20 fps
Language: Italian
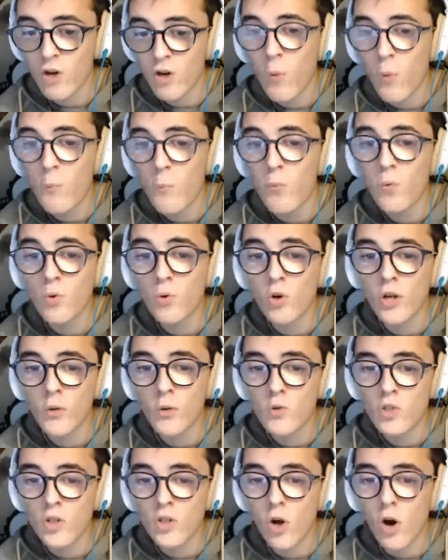a un punto che
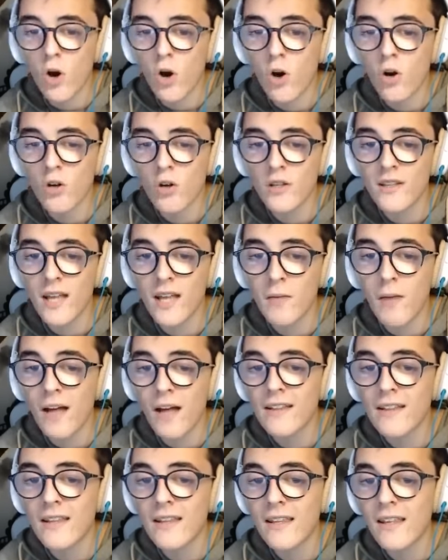userò i
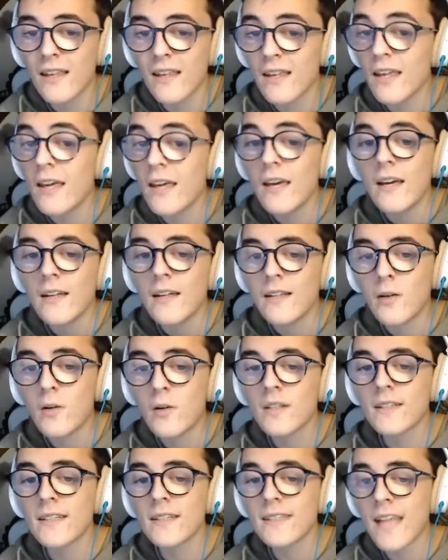diamanti di
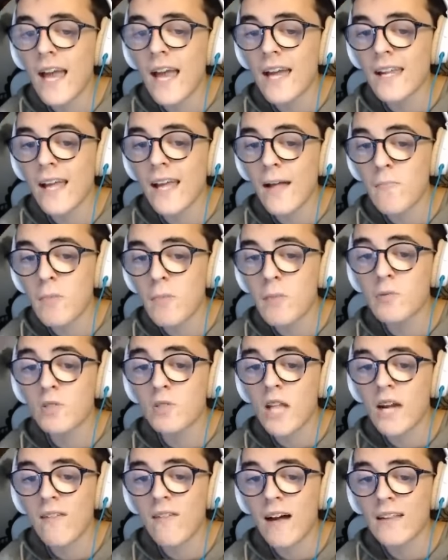questa serie per
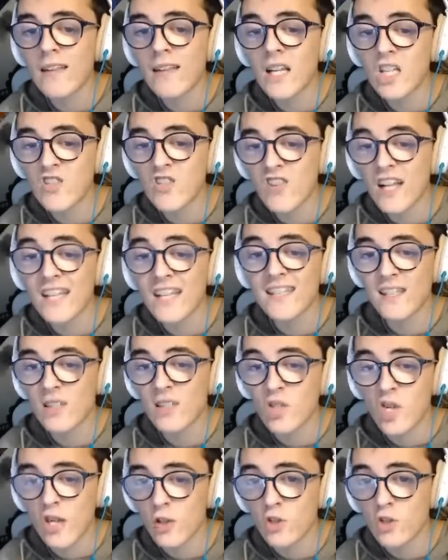portare avanti la sfida dei
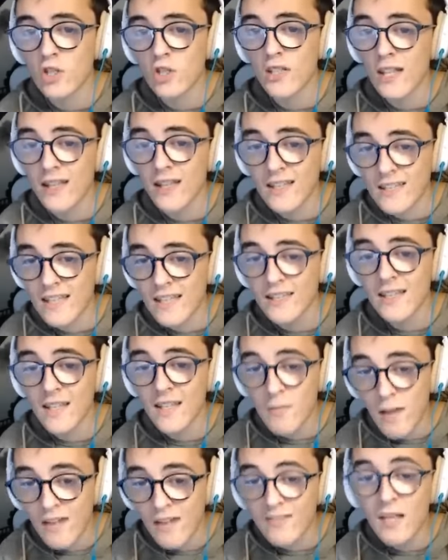777
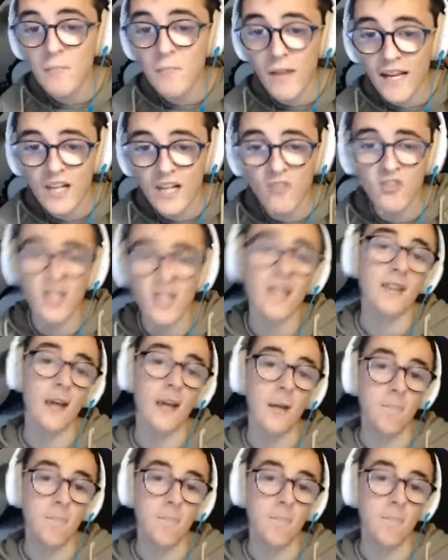diamanti in Minecraft Ita.